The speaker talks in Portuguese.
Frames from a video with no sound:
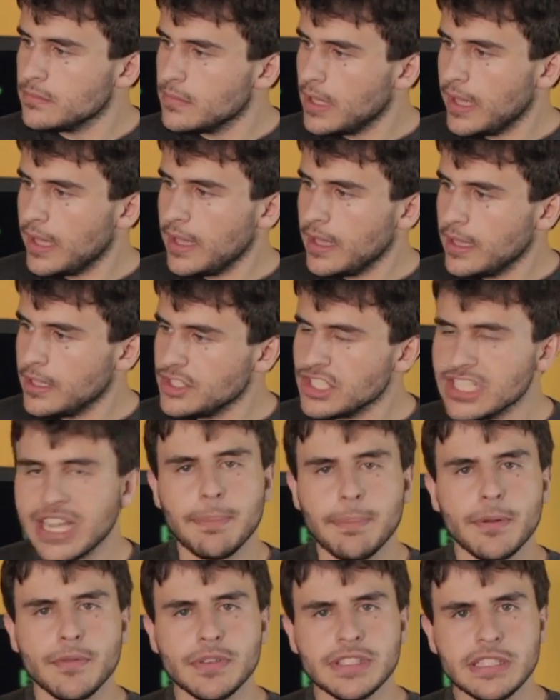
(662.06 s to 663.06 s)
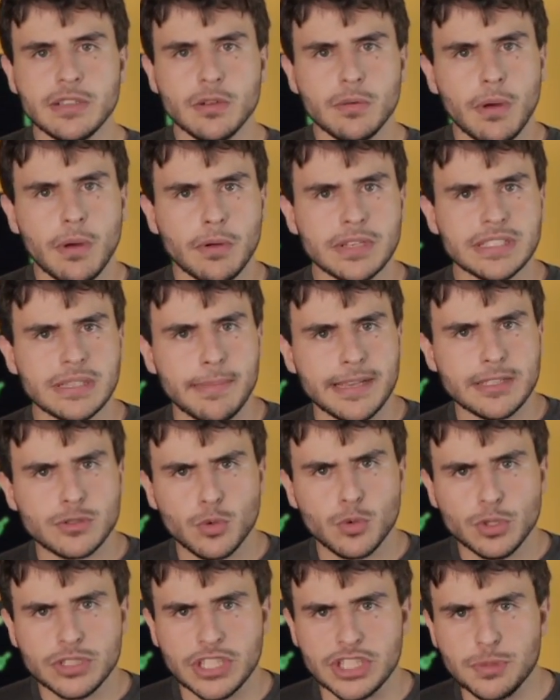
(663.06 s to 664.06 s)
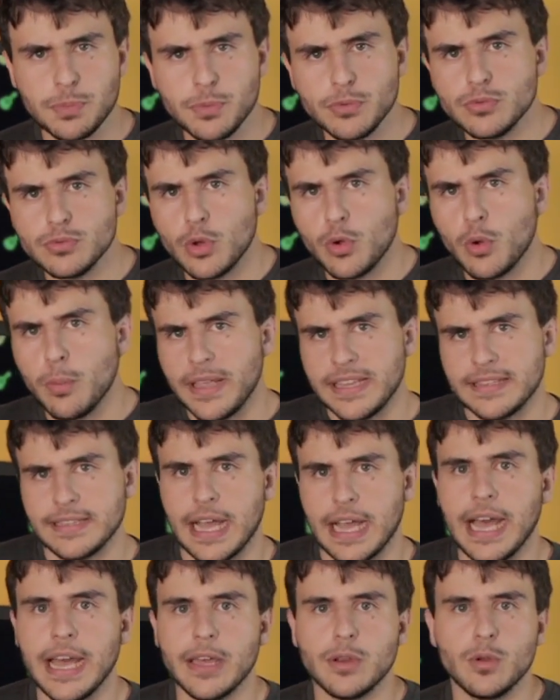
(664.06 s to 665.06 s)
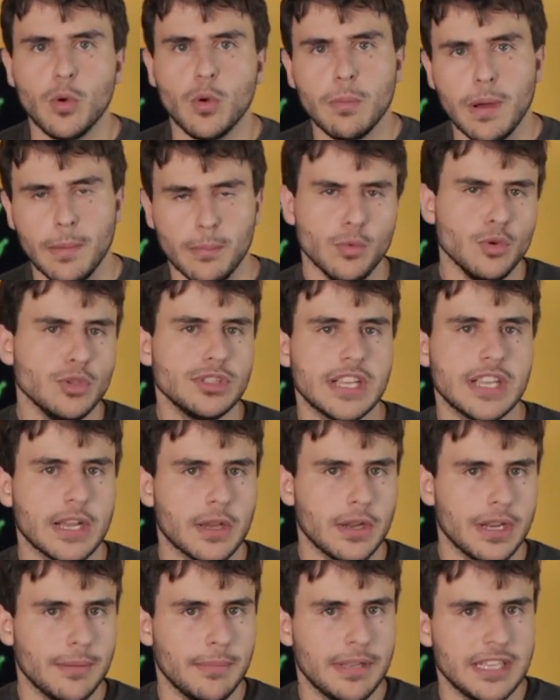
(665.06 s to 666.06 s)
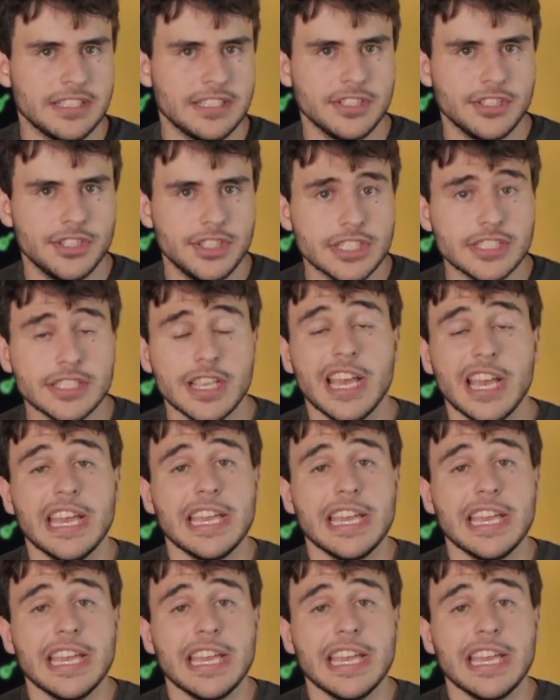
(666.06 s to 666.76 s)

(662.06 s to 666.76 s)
é, indicar pra vocês alguma coisa mais curta, tipo um documentário ou uma música que eu lembrei esses dias.